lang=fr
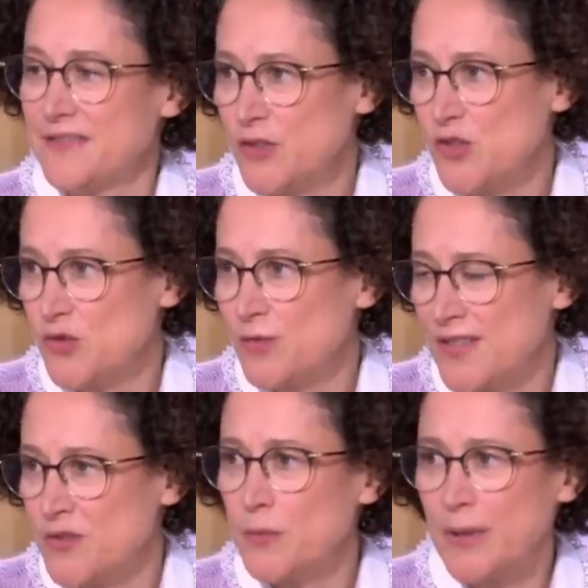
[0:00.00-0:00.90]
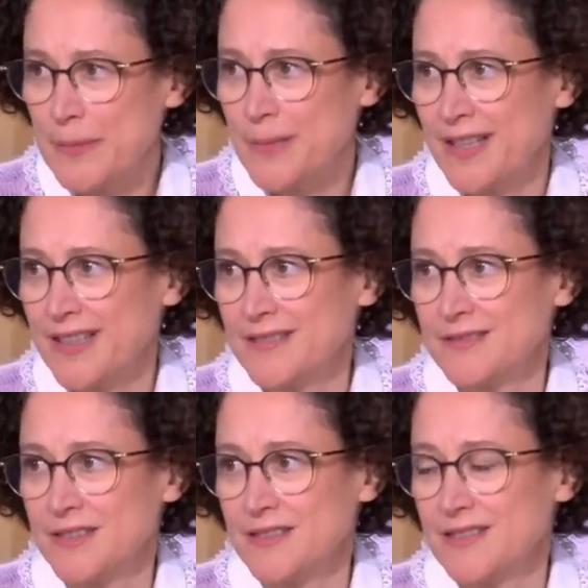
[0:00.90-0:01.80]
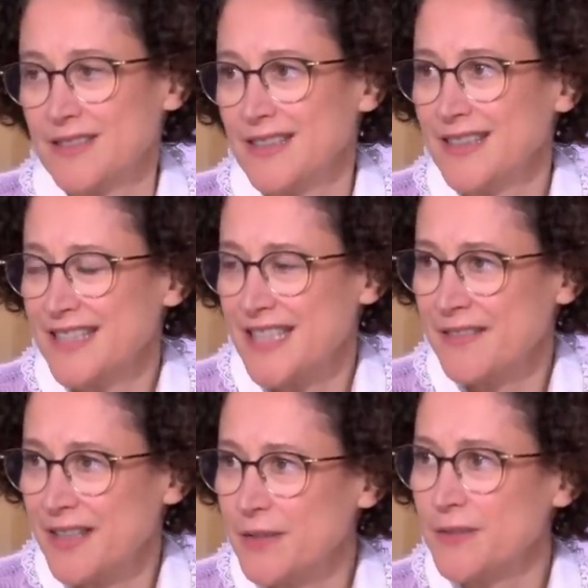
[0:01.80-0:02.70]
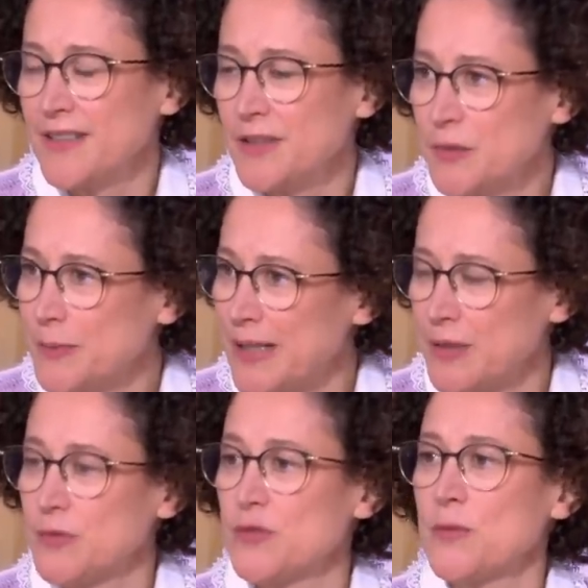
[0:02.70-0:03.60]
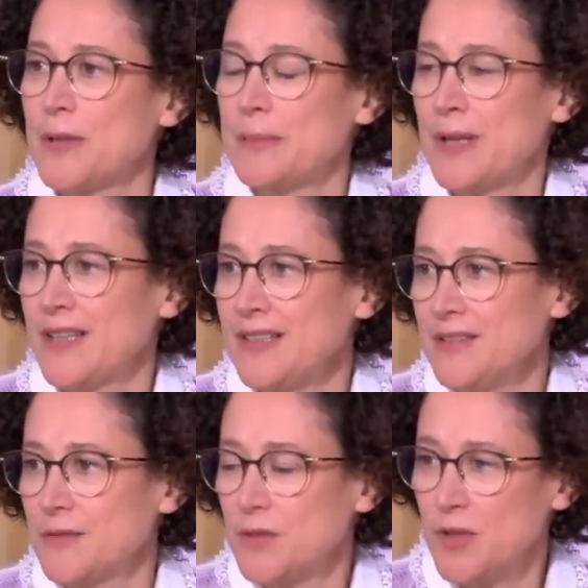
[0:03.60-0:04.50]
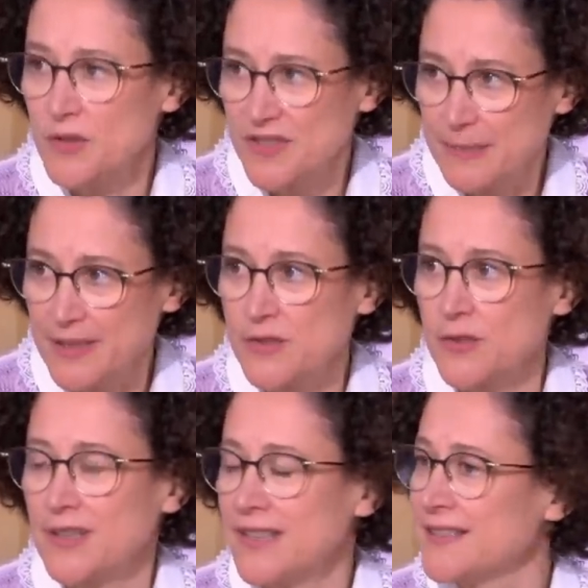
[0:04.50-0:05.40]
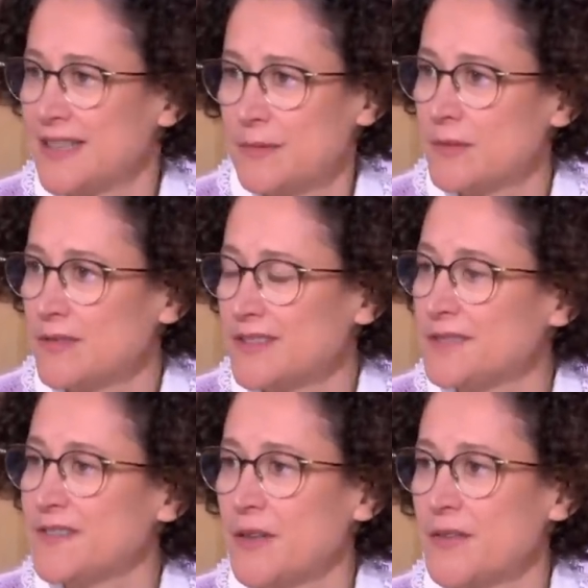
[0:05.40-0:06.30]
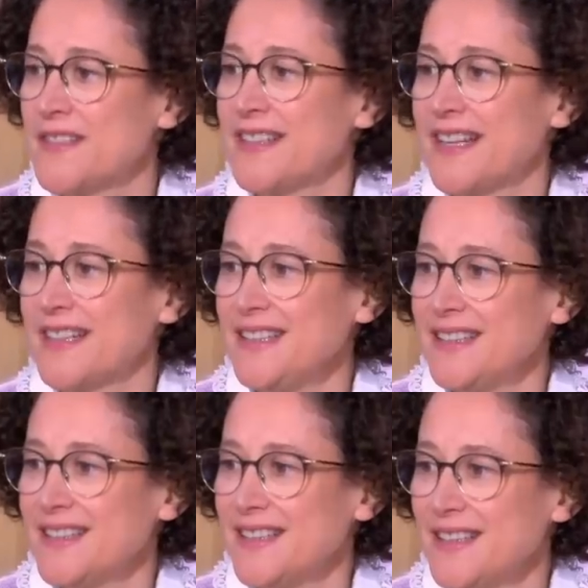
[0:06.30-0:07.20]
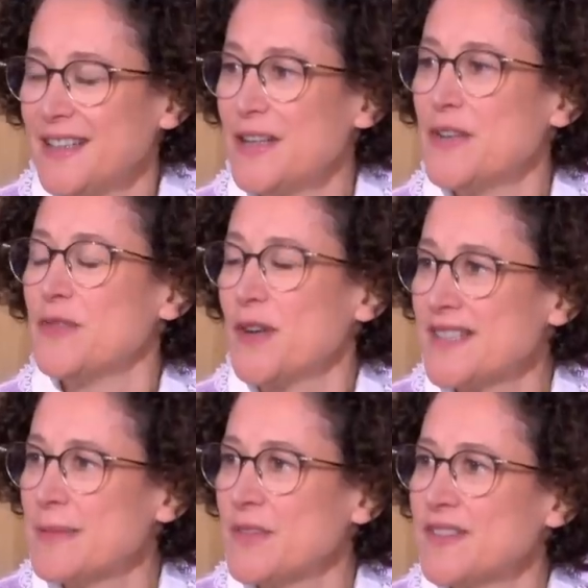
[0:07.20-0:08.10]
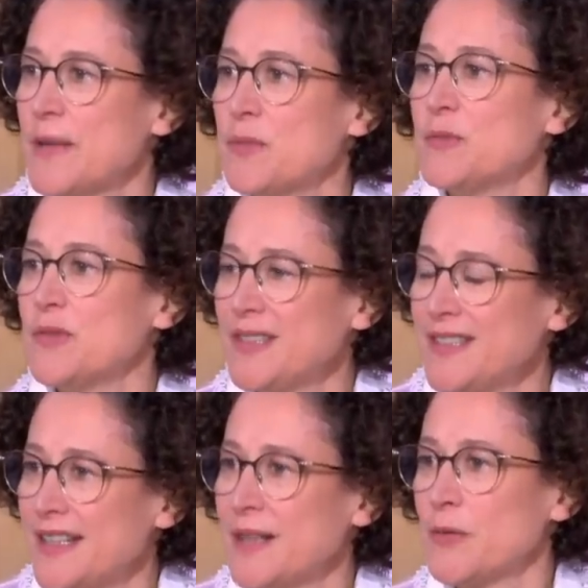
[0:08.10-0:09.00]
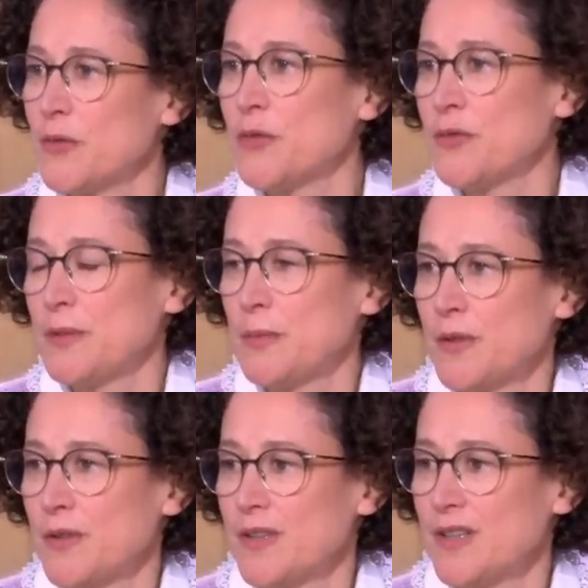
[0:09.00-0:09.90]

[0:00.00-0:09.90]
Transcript: France joue à se préparer en fait. Et c'est vrai que dès qu'on parle de se préparer, qu'on commence à mettre sur la table différents scénarios, forcément ça peut mener à on se fait peur.